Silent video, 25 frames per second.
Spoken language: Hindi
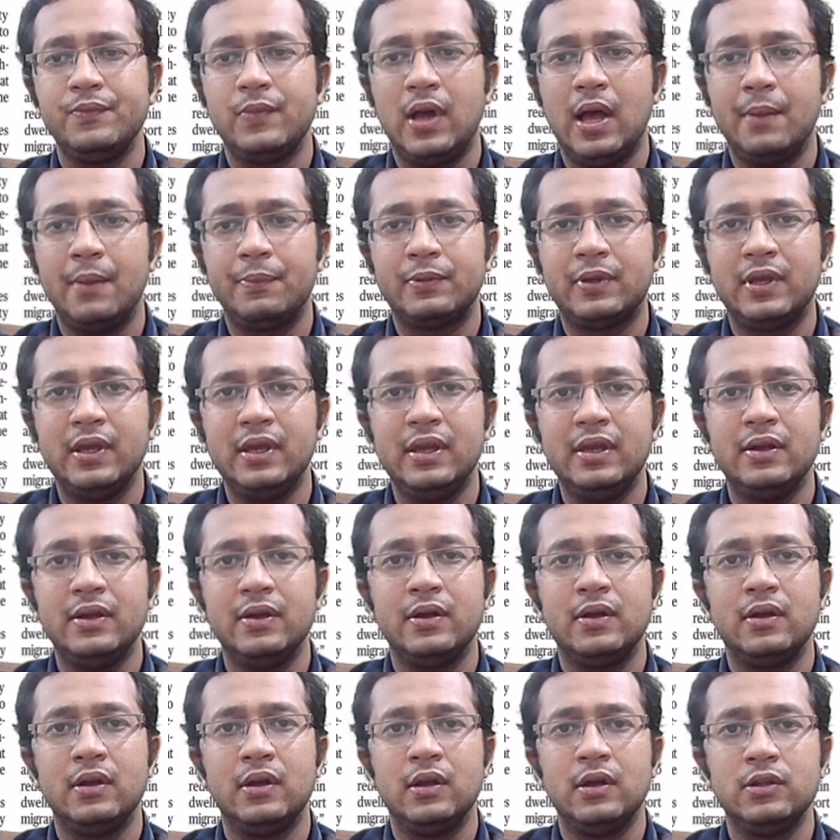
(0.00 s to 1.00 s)
आपके
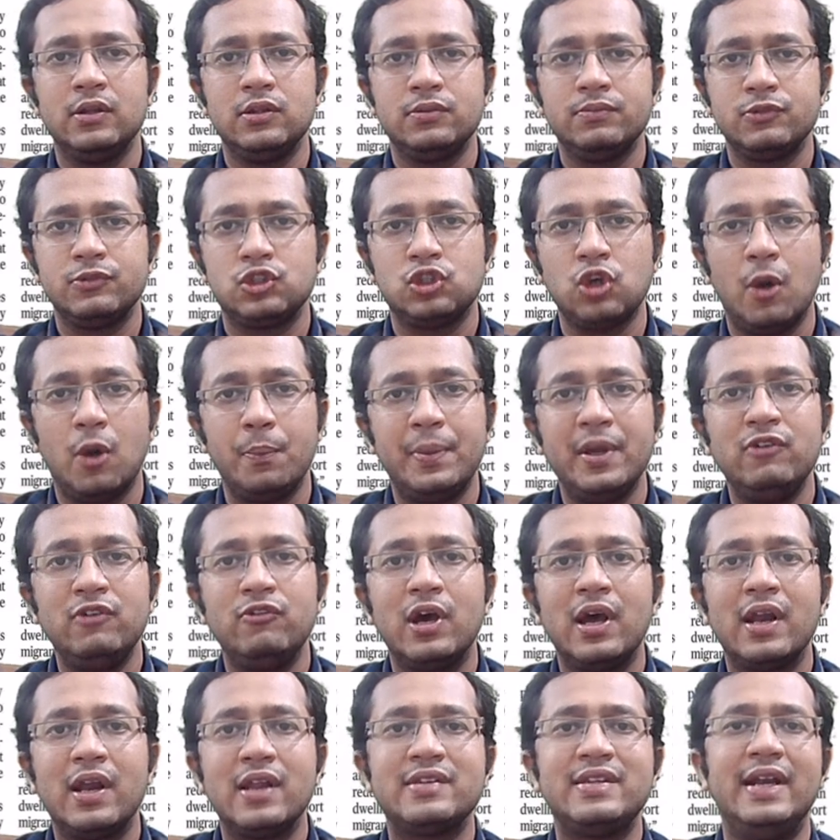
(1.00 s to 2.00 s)
शॉपिंग
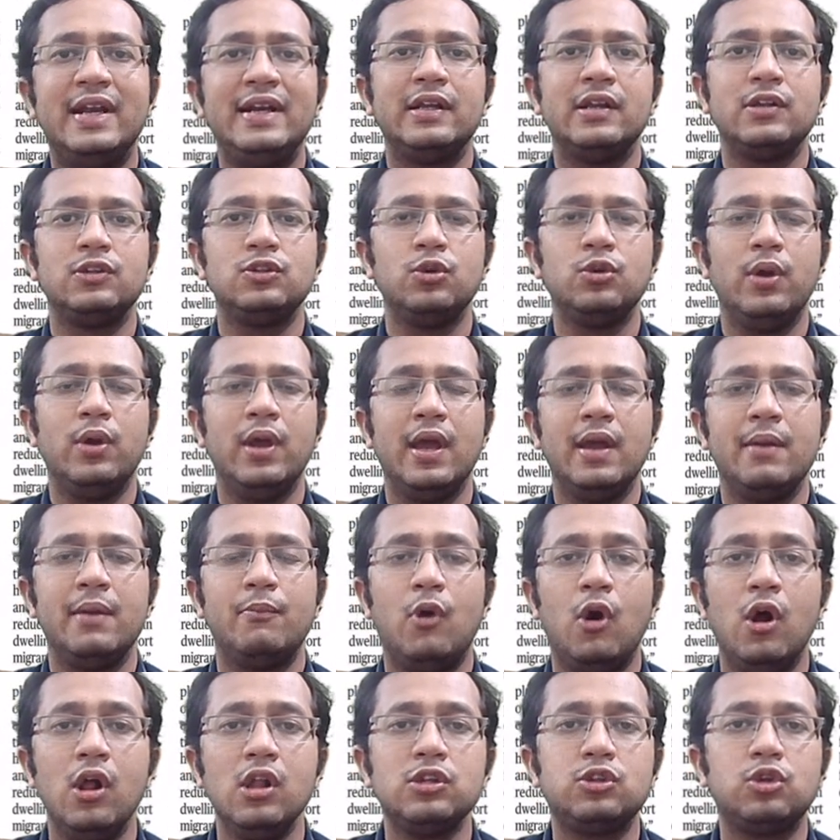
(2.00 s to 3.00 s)
वगैरह सेंटर्स जो हैं
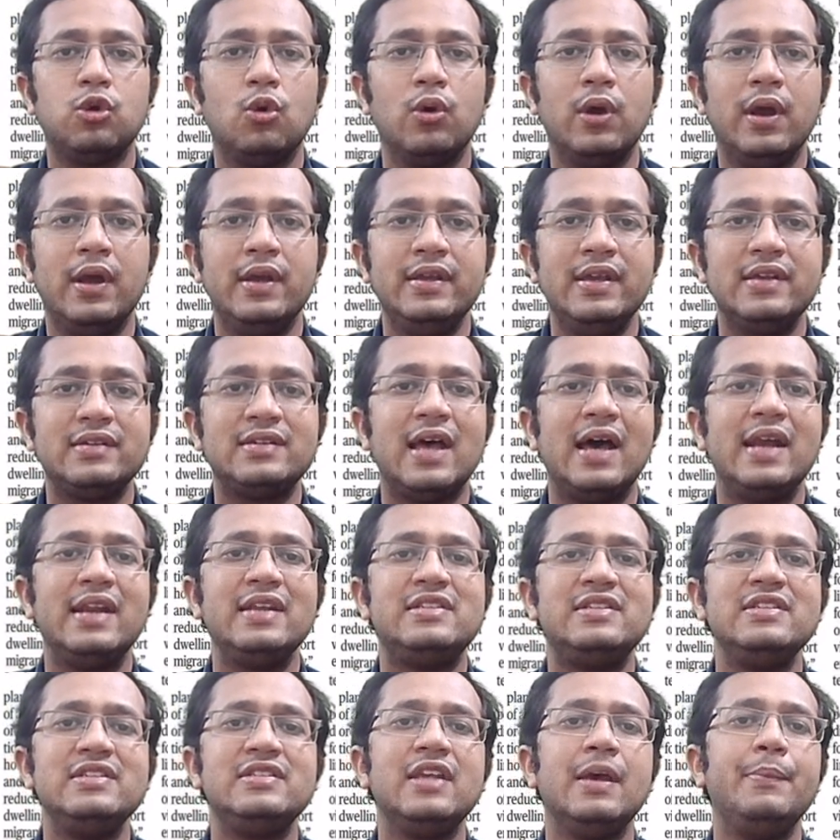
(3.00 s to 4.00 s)
मॉल्स हो गए ये सारी
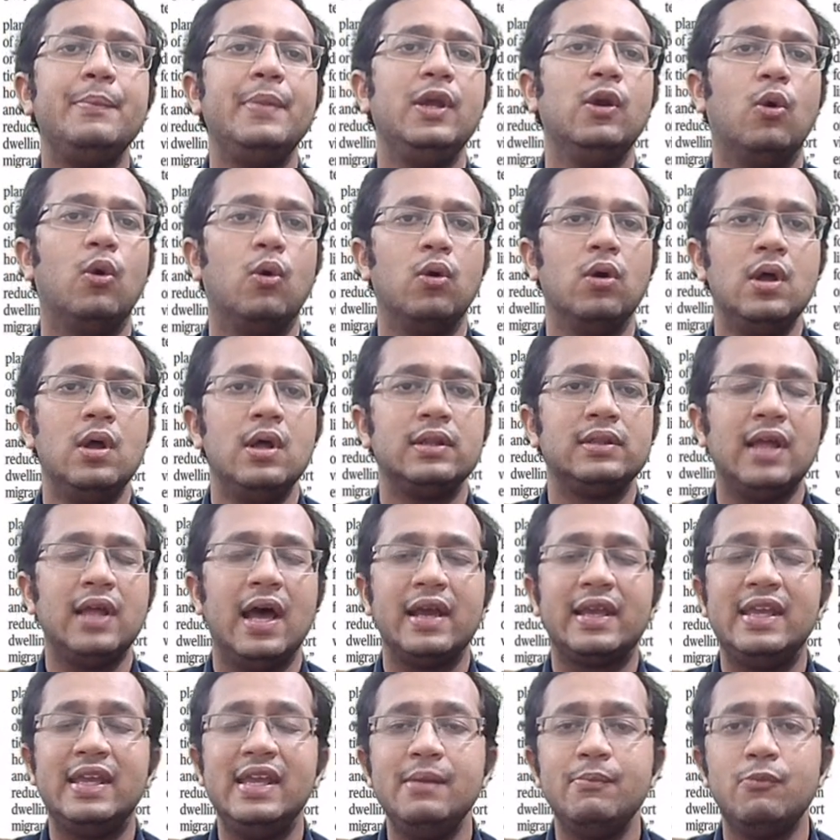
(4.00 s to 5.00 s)
चीज़ें भी हों
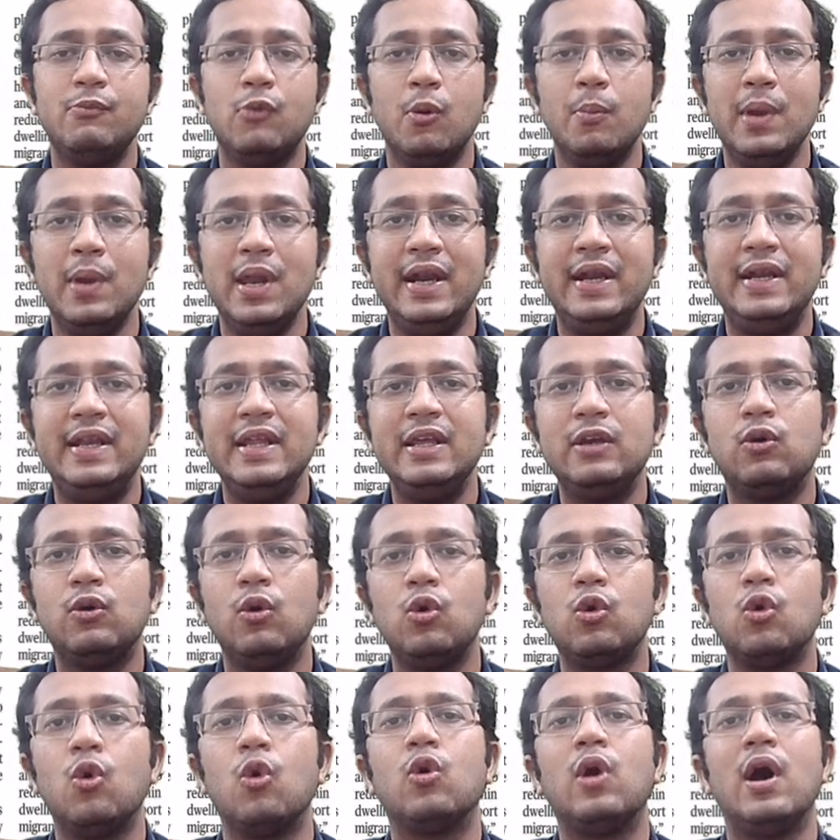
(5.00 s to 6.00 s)
ताकि मोबिलिटी को
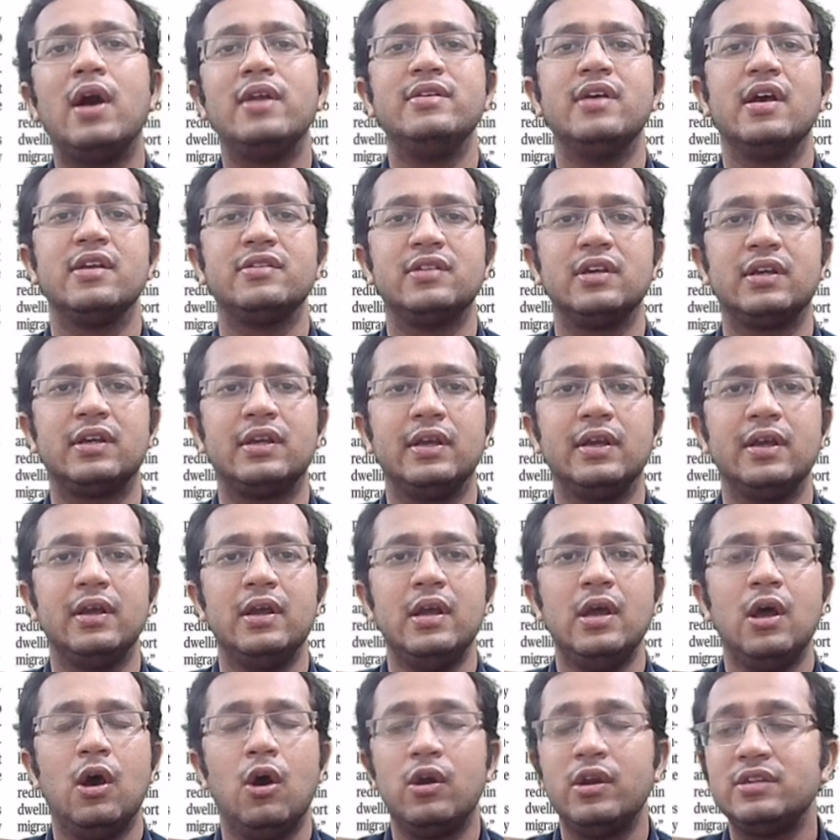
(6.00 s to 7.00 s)
रोका जा सके
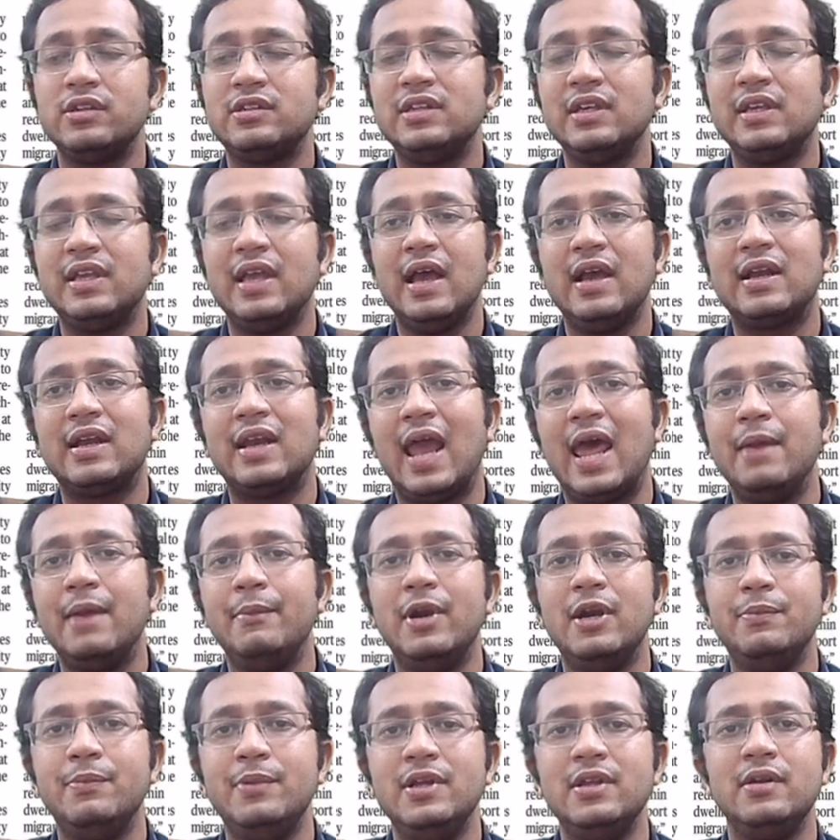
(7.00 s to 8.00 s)
और इससे क्या
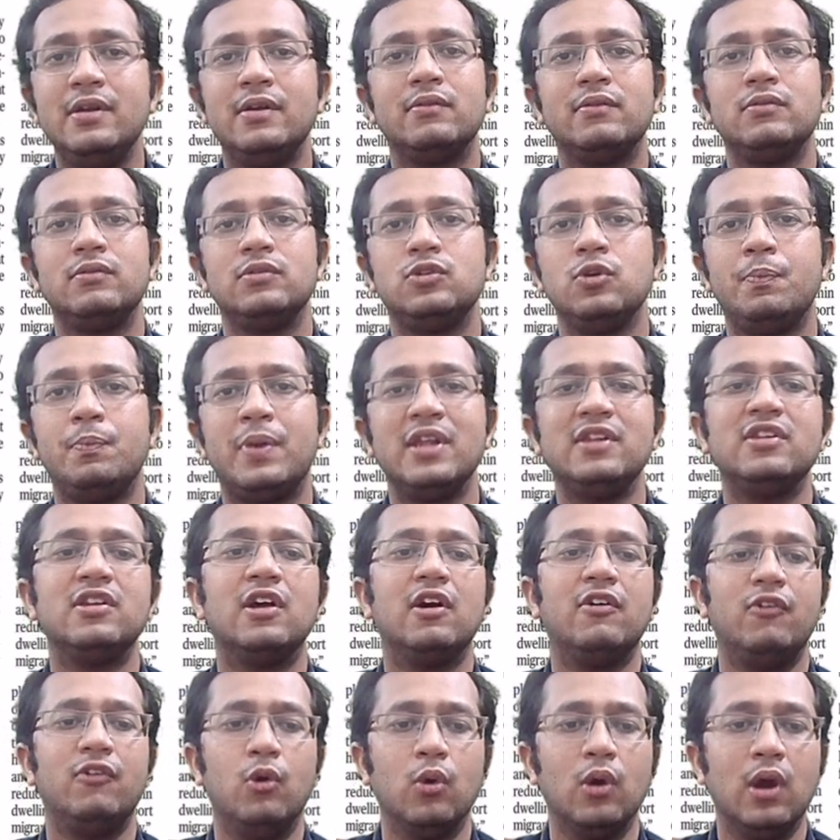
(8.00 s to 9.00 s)
क्लाइमेट भी जो
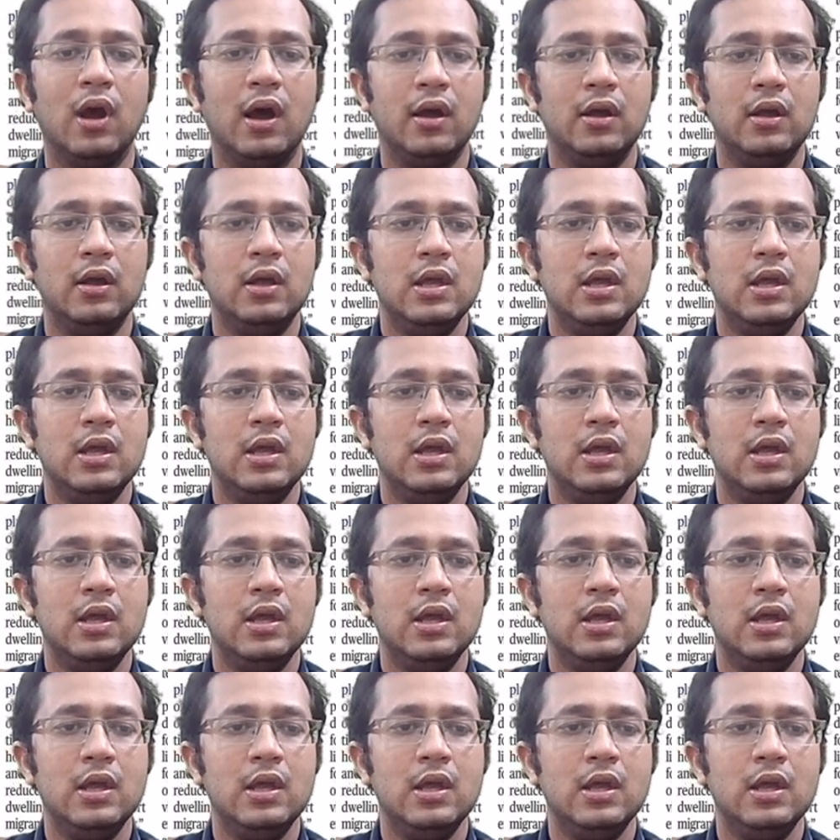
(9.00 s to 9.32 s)
प्रिजर्व होगा